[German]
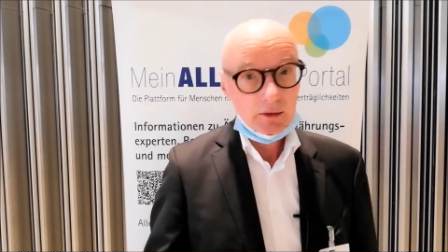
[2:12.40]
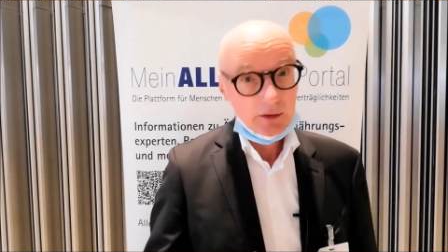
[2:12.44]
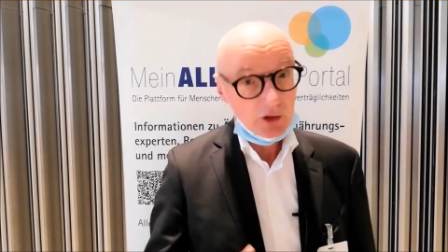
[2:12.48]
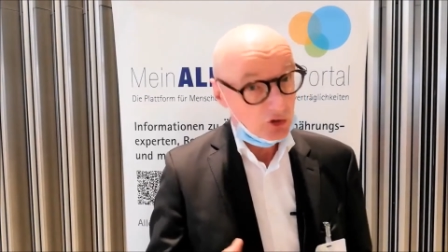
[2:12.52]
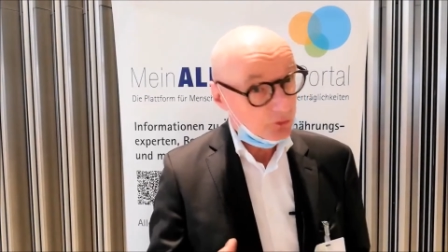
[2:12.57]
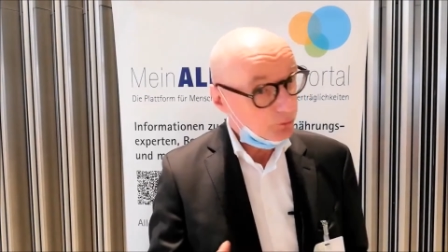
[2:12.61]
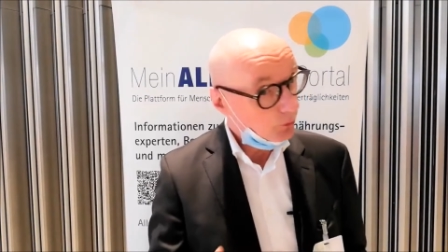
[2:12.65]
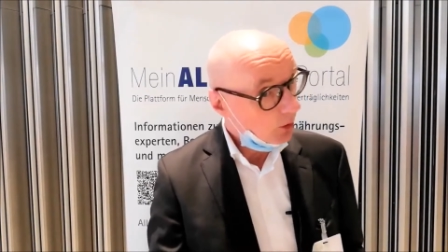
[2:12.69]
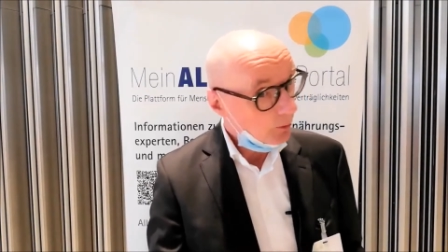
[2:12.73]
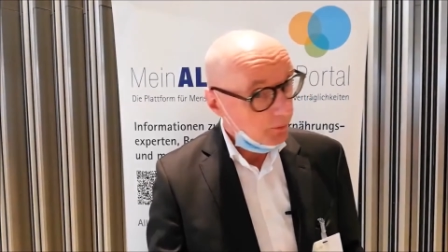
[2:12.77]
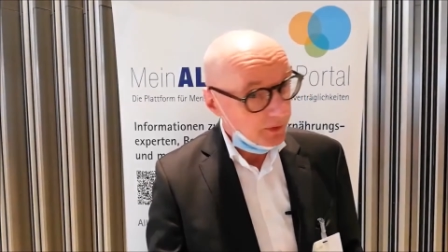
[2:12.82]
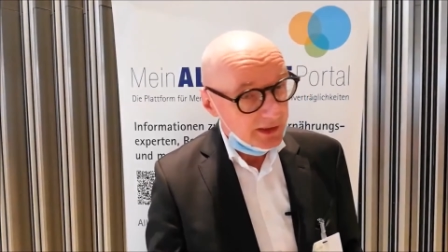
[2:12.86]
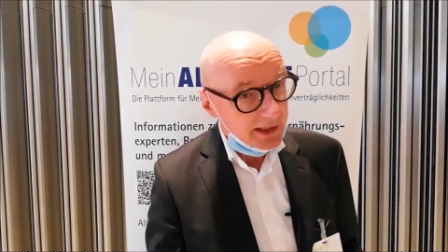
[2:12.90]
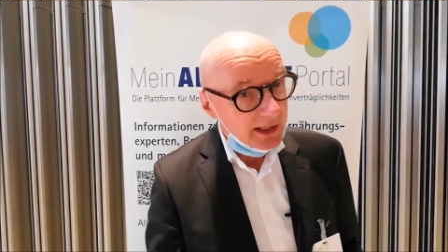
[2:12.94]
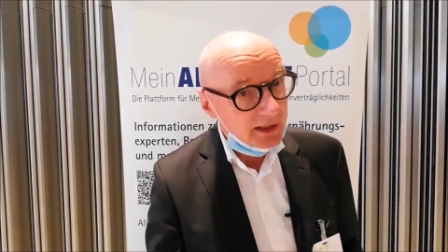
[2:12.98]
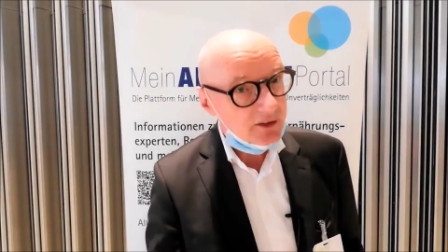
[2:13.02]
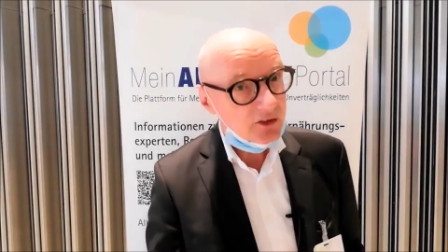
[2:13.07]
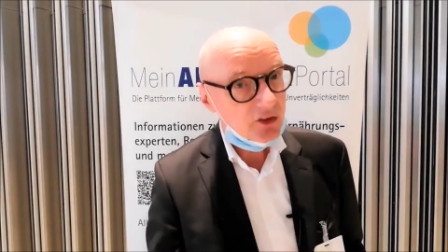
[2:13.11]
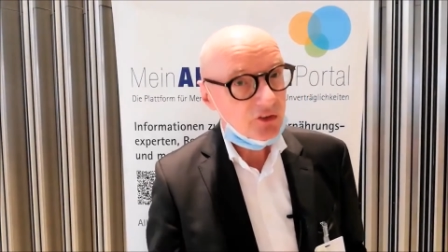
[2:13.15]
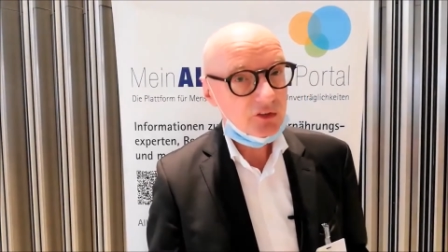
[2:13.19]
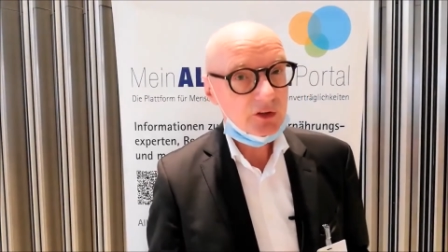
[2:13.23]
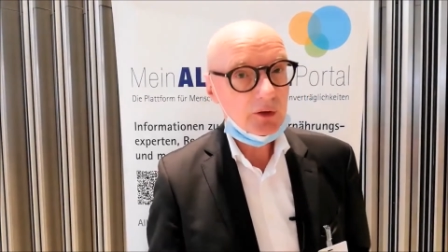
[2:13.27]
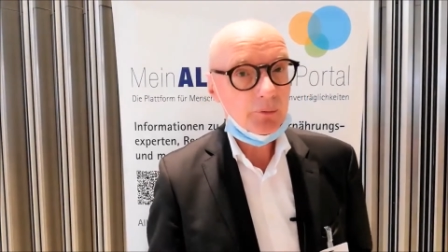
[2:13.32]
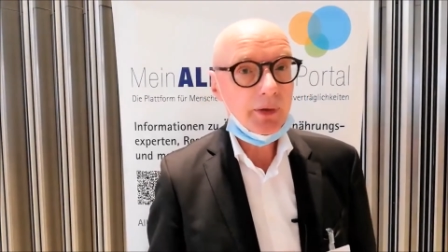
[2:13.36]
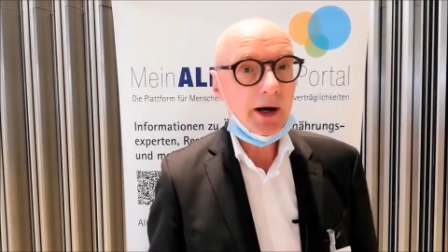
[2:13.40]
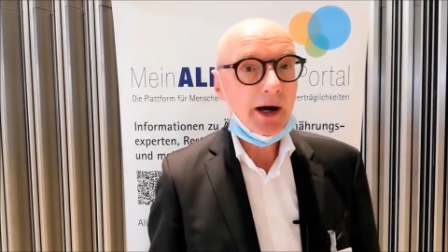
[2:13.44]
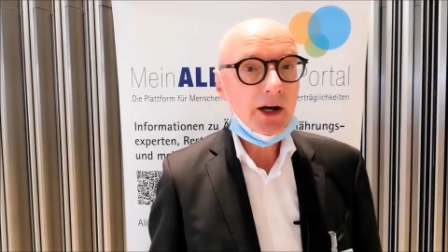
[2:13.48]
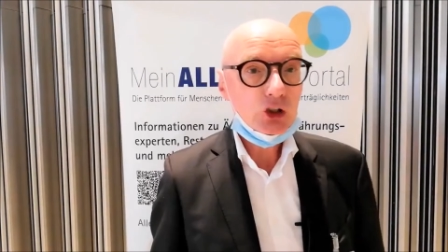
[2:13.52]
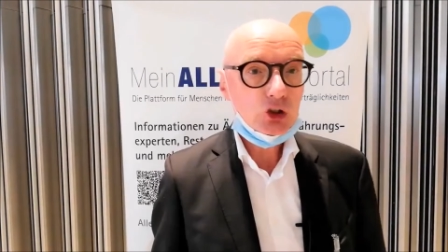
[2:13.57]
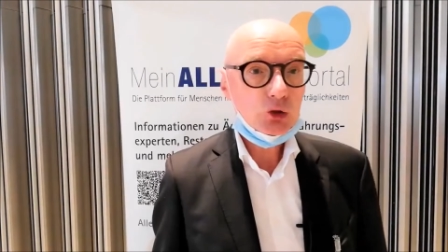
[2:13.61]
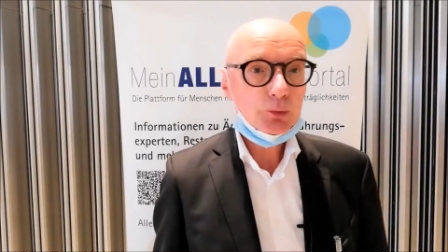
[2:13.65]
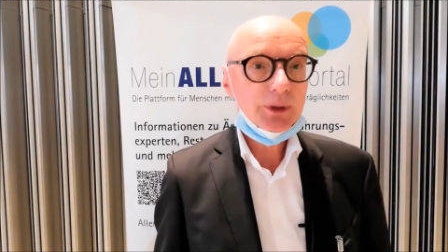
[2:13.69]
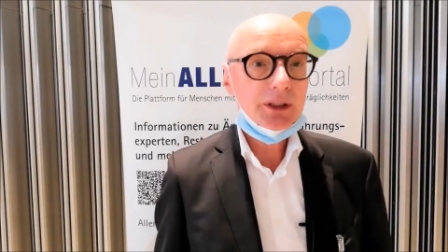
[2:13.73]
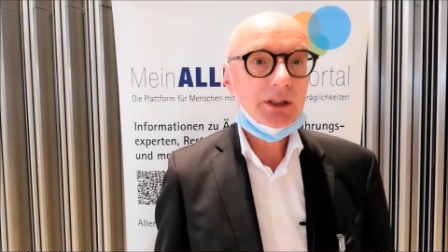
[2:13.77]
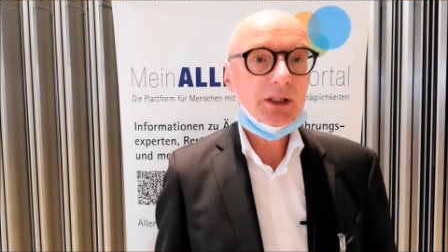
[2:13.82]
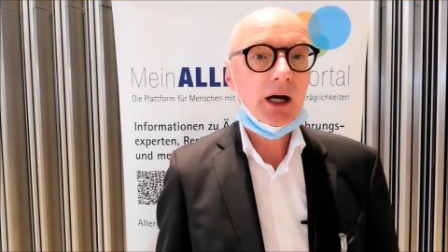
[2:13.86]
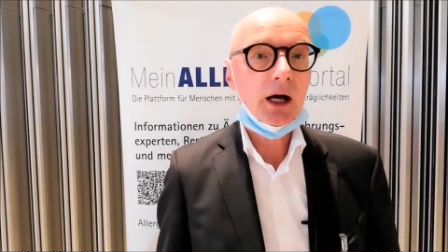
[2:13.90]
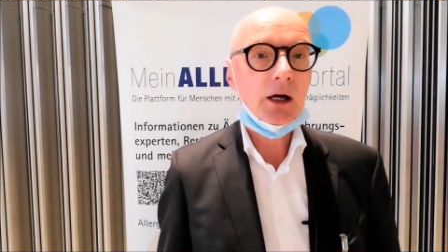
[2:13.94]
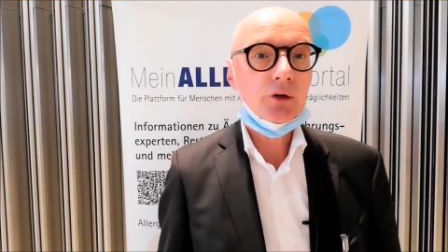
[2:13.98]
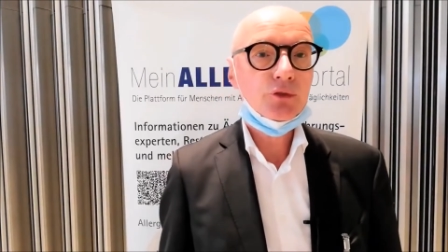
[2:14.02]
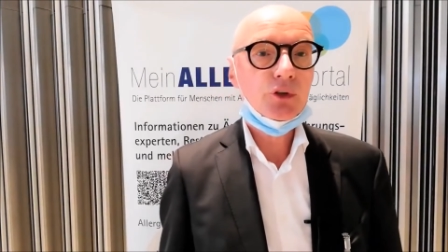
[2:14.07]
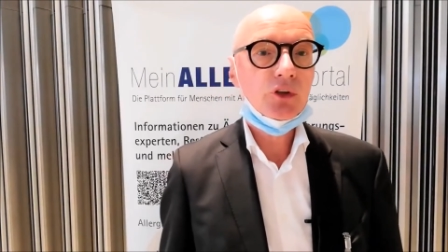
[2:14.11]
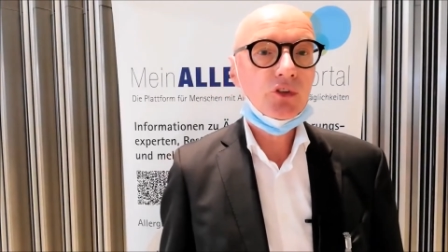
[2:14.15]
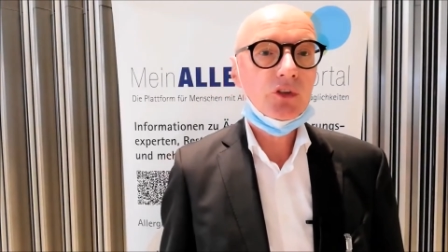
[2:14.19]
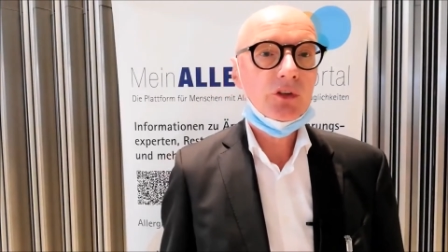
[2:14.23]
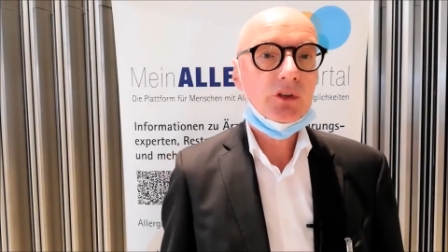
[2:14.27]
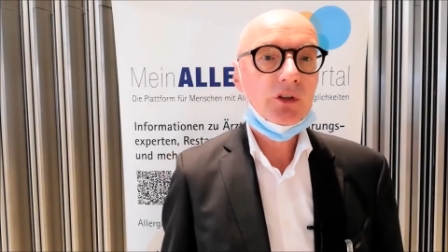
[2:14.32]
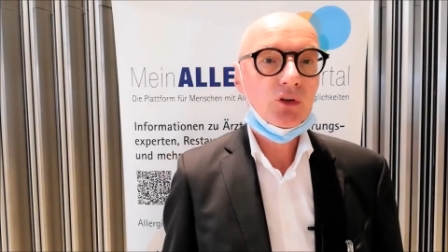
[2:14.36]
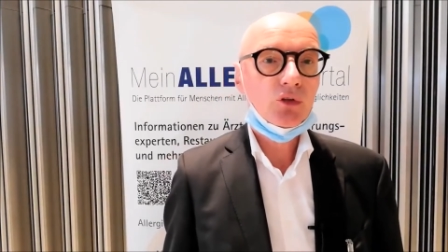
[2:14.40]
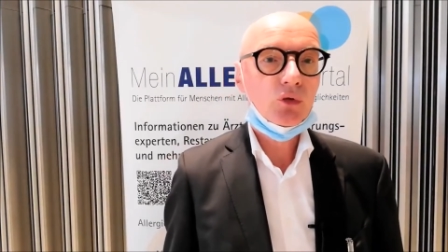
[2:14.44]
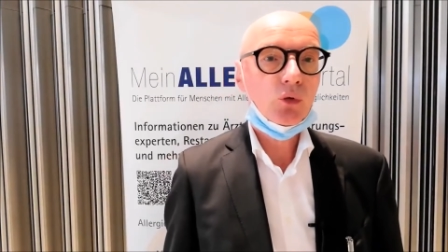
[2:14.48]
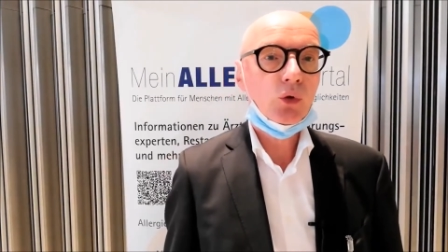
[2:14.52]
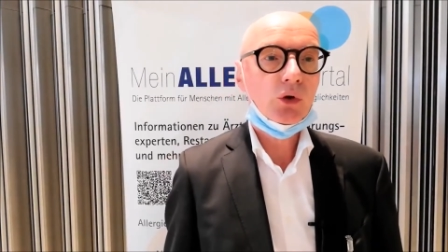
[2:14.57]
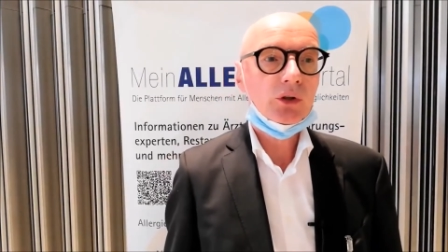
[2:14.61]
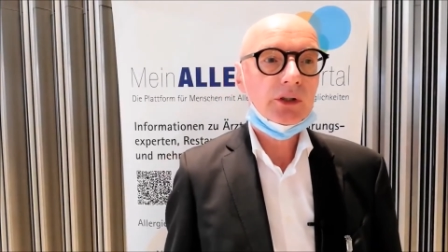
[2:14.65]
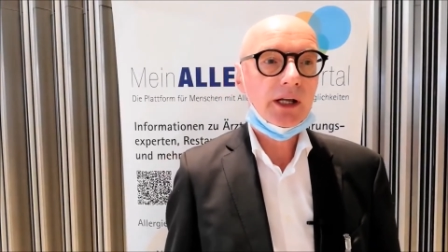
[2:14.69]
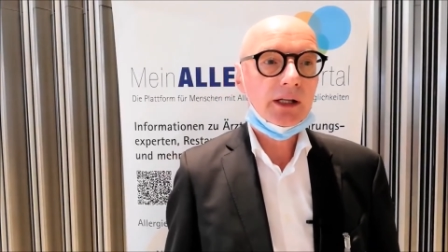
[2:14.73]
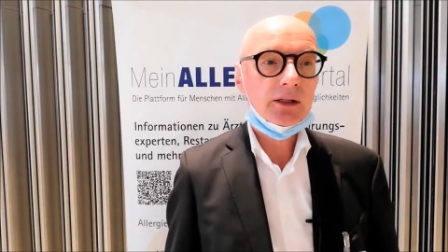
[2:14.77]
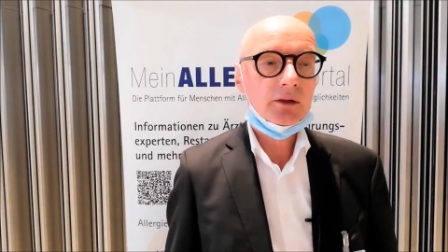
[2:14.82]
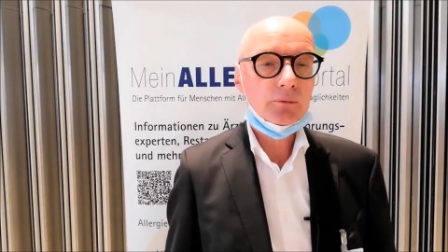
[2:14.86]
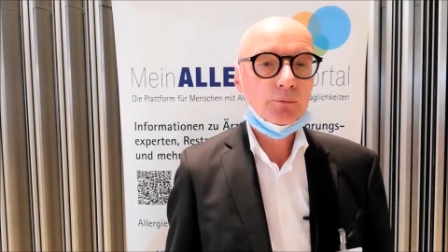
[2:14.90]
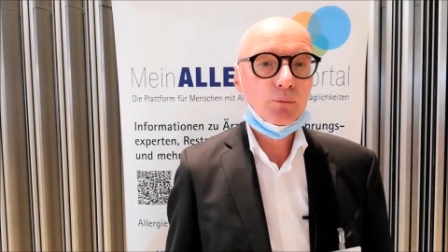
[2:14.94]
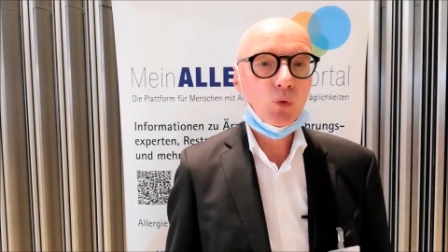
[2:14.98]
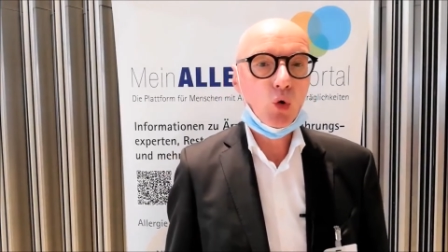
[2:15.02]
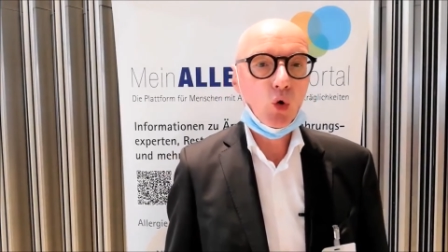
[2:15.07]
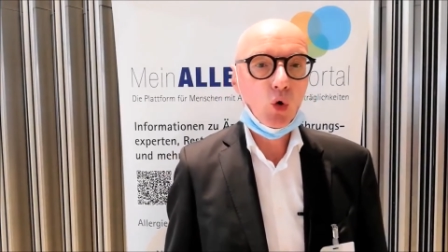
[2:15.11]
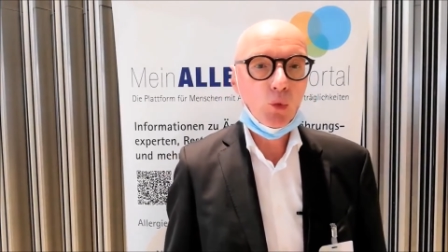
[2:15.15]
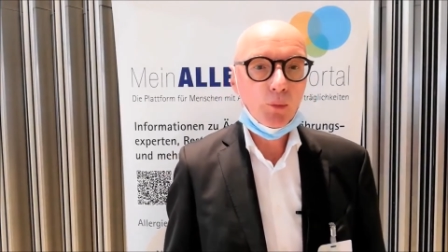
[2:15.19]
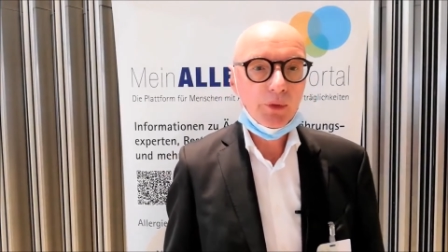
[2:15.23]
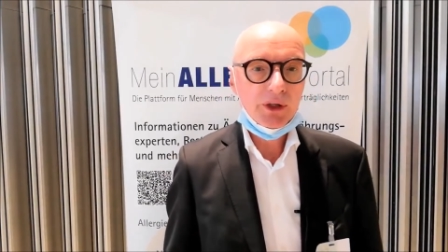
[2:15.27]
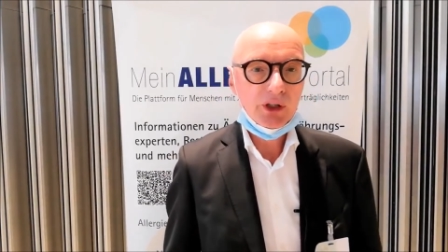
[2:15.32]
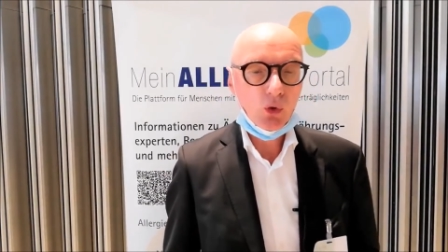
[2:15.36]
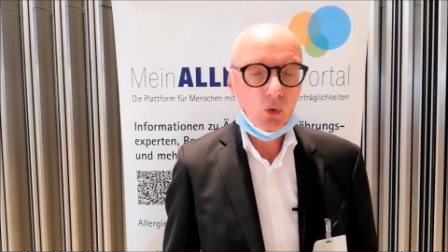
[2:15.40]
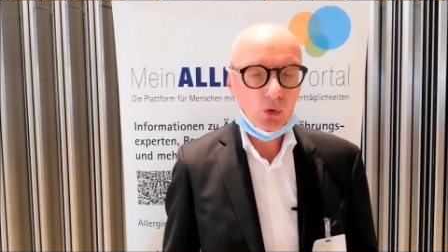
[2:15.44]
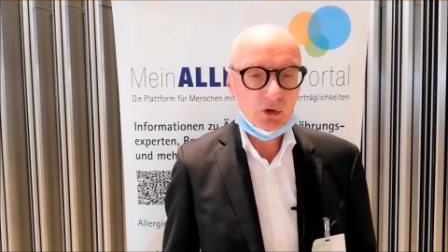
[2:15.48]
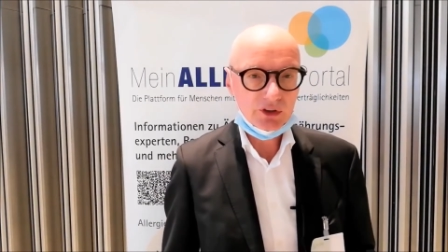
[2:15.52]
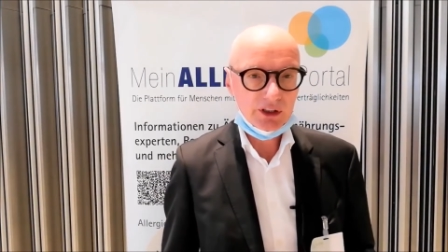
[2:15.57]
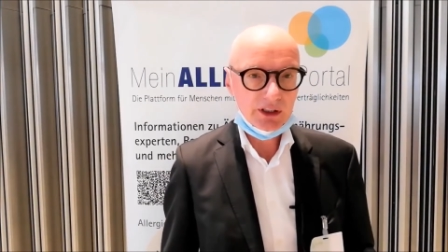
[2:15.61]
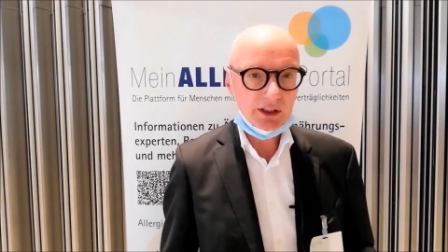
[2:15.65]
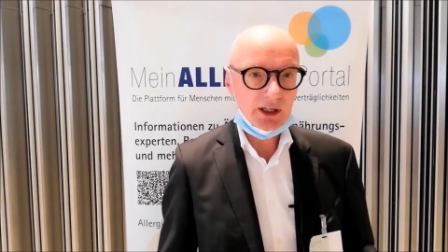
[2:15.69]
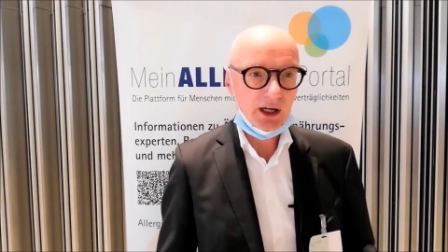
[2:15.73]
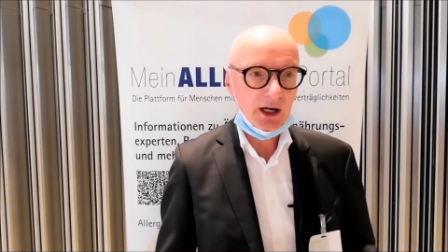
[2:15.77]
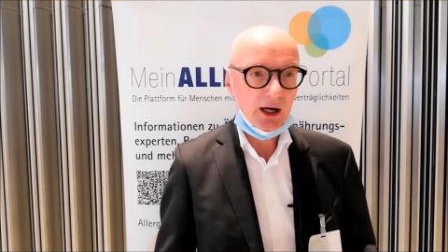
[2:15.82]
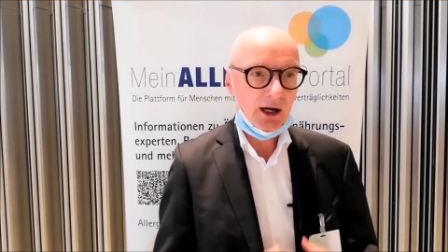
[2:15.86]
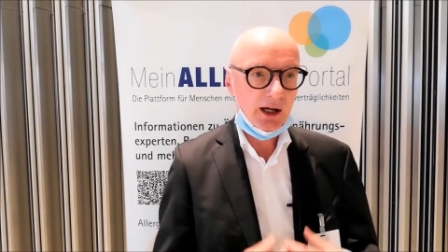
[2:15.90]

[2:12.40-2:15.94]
Das prominenteste Beispiel dafür sind die sogenannten Probiotika,